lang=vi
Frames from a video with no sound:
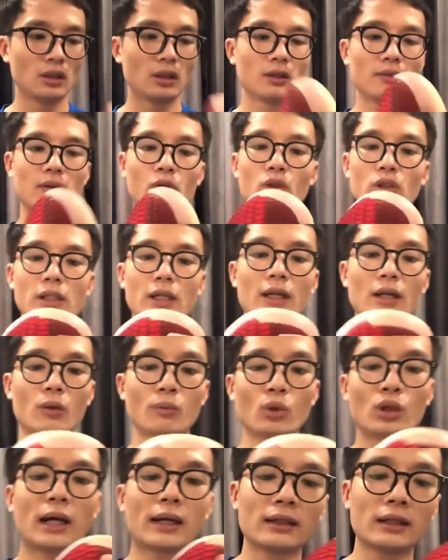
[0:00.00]
Và đôi giày này có
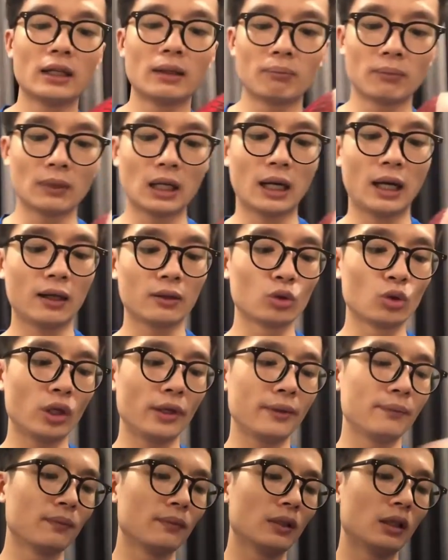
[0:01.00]
một đặc điểm là đúng rồi
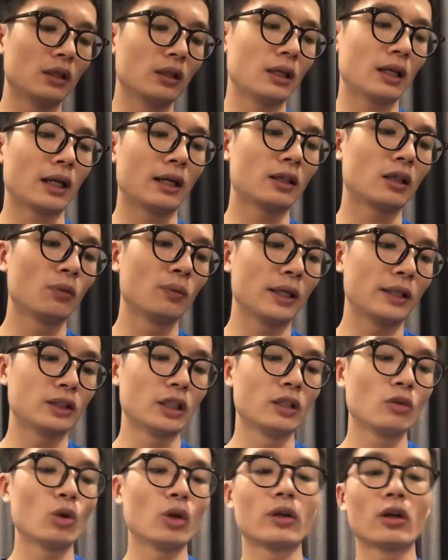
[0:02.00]
cái công nghệ
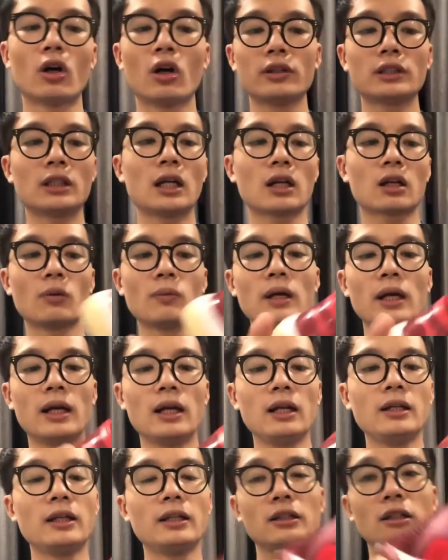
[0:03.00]
chính của nó chính là công nghệ
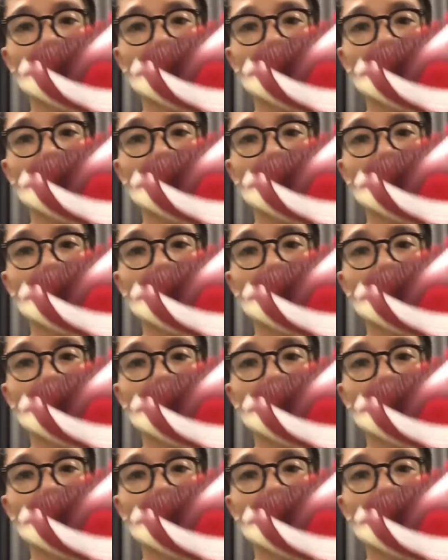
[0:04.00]
Leaning